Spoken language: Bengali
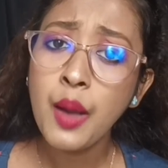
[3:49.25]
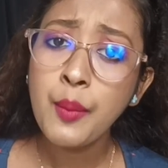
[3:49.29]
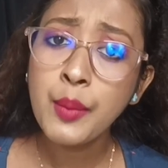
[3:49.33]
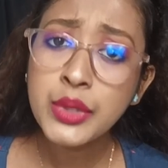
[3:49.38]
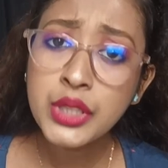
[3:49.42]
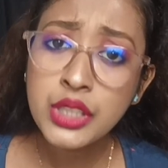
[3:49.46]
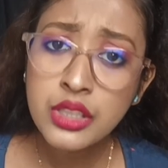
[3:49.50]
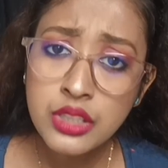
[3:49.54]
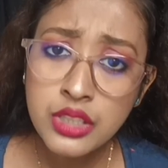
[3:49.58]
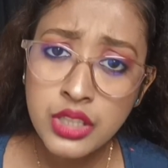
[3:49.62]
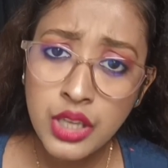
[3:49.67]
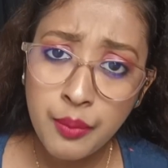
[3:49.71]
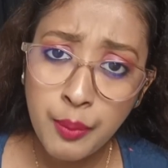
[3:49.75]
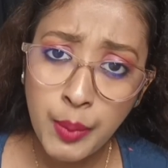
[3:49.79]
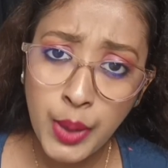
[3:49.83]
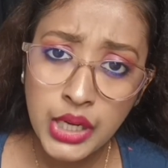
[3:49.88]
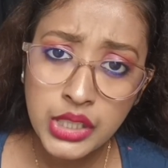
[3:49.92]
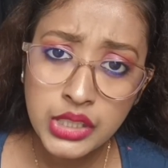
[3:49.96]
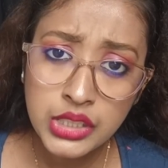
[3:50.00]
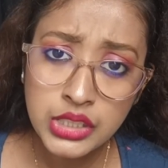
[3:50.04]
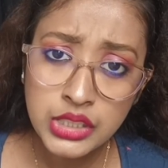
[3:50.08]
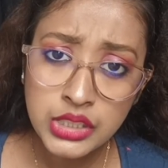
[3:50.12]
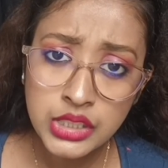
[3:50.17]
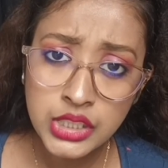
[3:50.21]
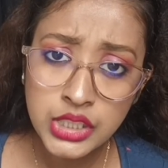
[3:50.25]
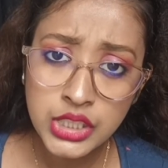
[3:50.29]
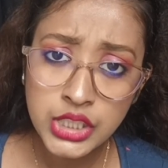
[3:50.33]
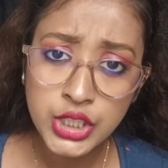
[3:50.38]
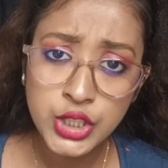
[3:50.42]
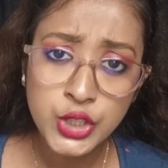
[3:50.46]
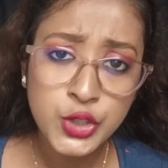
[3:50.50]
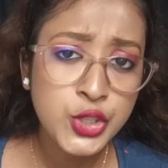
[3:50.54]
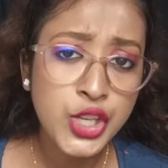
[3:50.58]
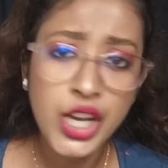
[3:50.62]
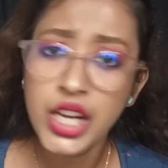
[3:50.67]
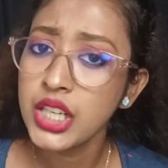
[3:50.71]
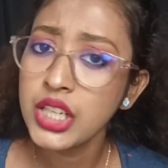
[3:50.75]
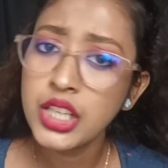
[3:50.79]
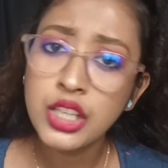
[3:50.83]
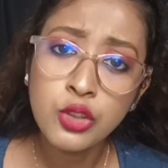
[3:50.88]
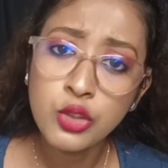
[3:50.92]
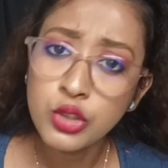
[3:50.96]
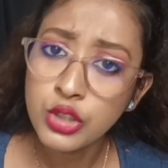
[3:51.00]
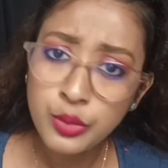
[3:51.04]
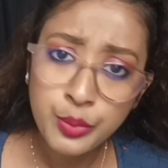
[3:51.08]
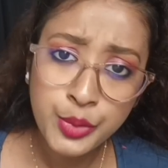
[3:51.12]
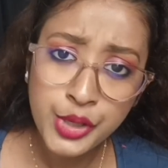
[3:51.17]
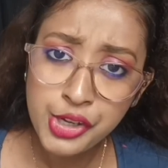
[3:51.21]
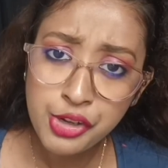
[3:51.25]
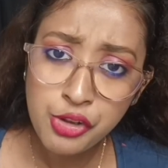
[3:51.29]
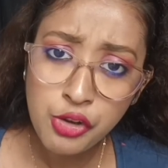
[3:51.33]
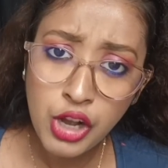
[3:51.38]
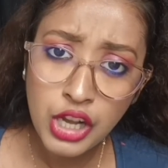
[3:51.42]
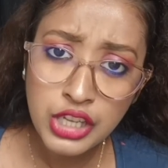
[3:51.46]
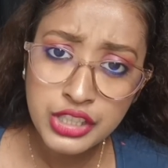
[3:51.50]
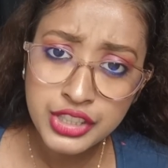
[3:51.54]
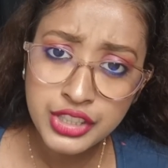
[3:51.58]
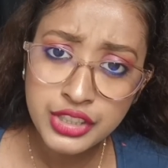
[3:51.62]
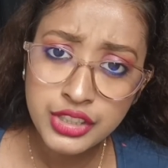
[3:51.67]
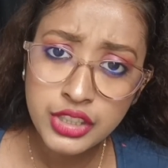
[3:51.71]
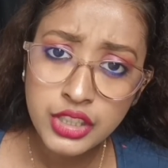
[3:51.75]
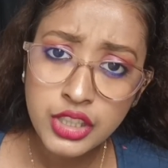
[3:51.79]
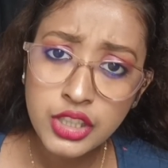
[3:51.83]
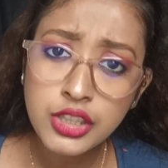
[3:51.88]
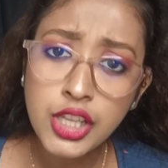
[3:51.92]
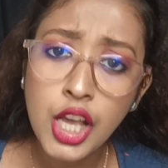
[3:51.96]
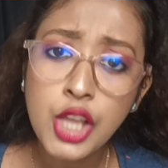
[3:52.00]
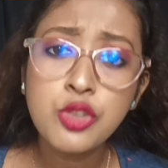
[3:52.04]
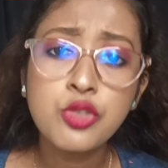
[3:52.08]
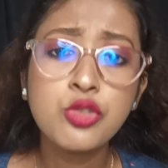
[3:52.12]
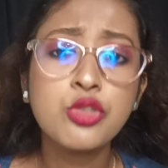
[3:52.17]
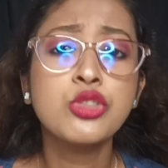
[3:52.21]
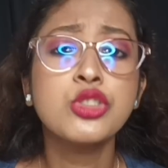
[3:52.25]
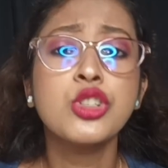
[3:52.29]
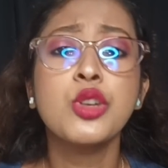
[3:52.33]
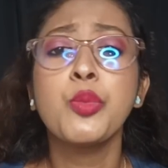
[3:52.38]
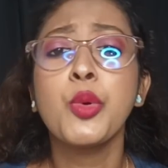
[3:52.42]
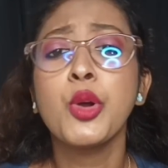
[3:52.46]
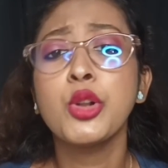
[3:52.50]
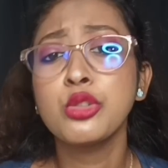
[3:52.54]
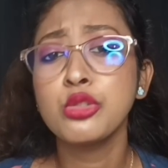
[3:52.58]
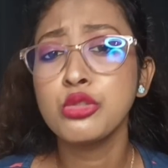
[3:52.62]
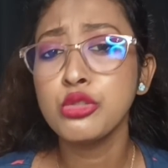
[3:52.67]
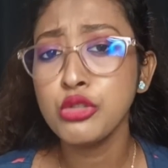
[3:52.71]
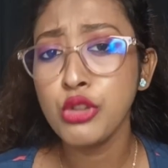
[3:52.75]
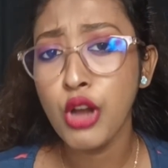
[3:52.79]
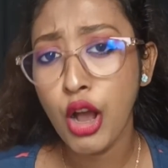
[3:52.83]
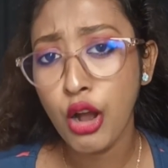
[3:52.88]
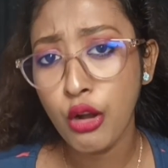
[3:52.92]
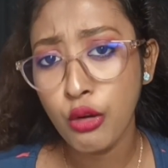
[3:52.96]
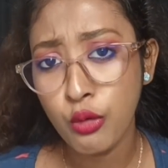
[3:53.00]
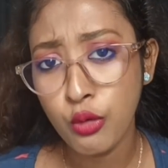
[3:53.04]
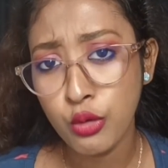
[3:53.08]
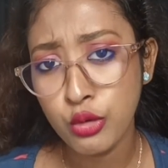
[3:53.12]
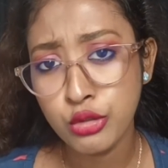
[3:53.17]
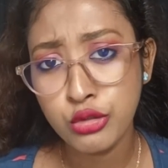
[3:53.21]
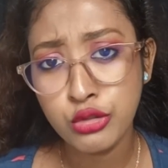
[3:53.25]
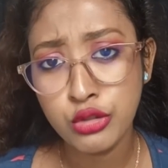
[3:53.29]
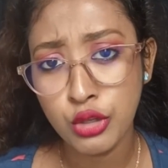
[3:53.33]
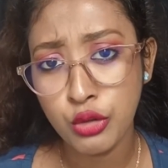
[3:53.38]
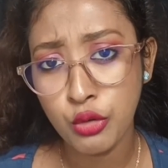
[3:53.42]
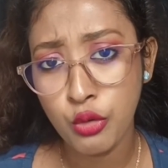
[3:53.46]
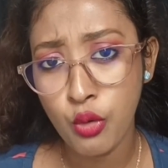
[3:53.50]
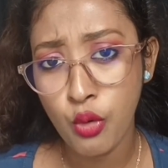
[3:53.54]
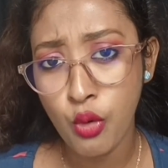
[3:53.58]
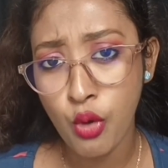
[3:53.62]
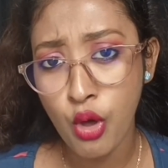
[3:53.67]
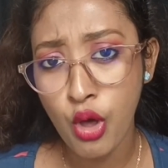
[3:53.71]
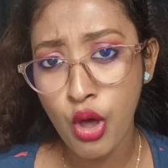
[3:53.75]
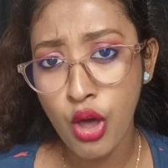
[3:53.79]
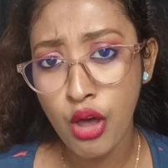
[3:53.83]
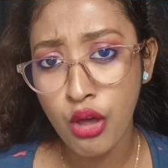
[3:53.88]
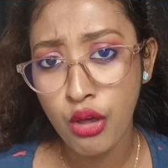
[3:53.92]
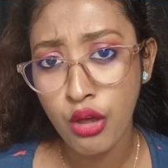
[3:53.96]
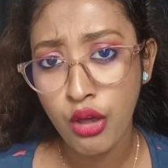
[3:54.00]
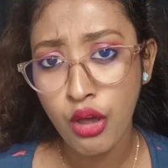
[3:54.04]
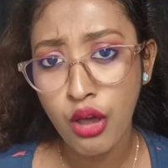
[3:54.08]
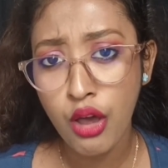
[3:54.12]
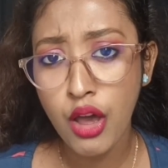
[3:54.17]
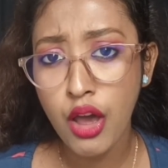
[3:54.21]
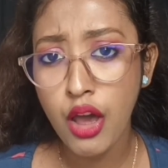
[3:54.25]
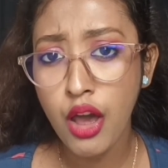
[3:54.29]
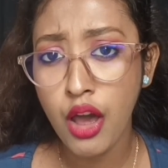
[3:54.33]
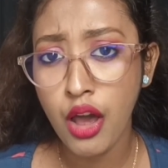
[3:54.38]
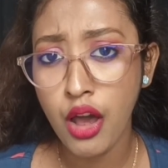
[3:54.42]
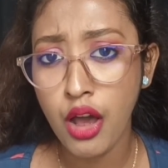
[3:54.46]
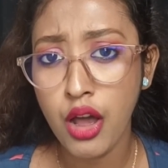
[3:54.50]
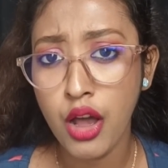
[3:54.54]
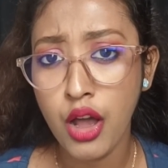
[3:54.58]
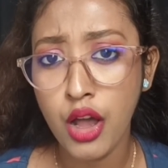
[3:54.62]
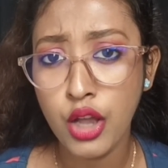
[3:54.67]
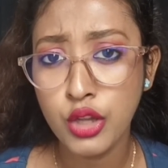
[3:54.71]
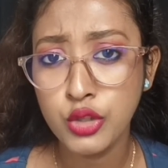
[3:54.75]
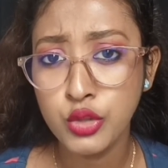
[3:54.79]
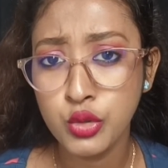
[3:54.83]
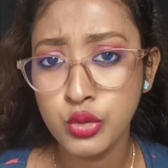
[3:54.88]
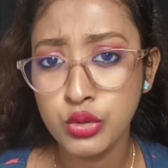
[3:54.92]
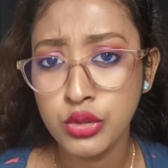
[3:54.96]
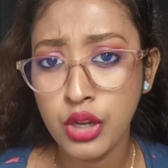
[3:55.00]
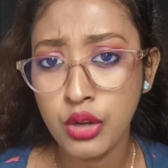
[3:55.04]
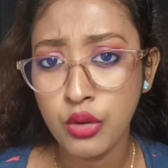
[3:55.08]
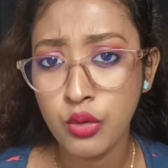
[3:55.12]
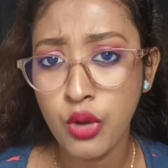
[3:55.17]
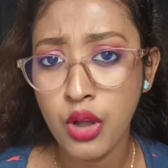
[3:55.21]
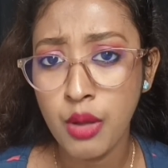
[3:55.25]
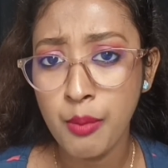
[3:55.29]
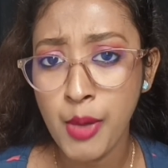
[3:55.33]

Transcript: আমাদের জেফার দিদির চ্যানেলে কোনো ভিডিও আসেনি তাই জন্য জেফার দিদি রাগ করছে গো আহা সোনা গো